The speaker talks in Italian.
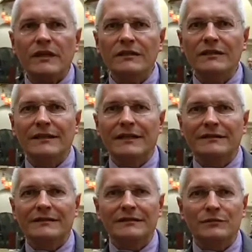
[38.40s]
il
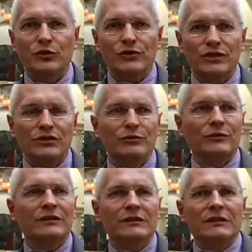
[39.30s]
Getty Museum
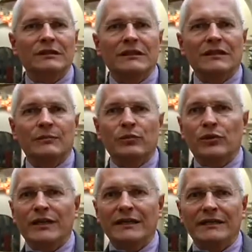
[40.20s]
e
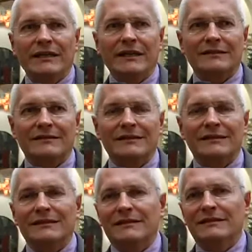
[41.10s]
poi anche
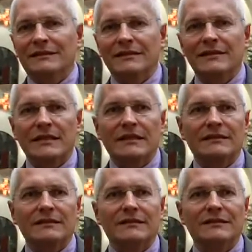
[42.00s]
altre
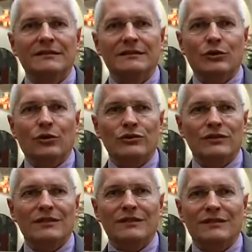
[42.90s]
interessanti
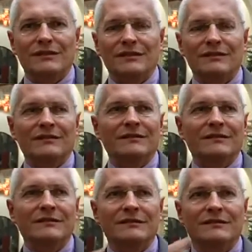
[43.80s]
cose che
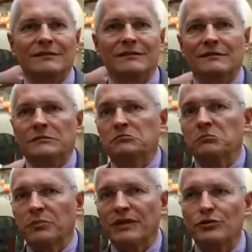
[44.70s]
eh,
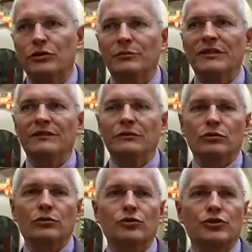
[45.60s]
personalmente non
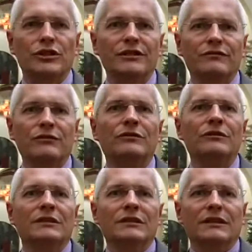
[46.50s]
conoscevo
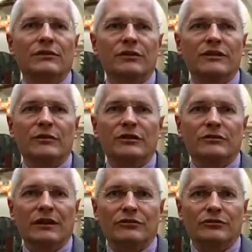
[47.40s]
e quindi mi hanno
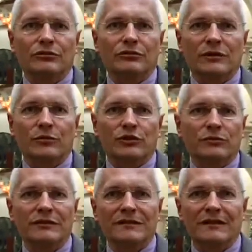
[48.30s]
dato la
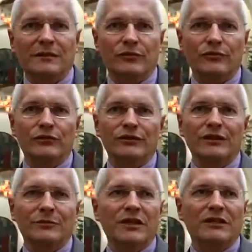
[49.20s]
possibilità di
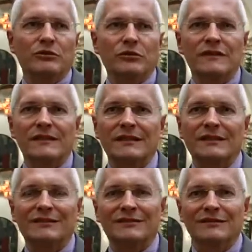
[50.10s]
approfondire meglio questa,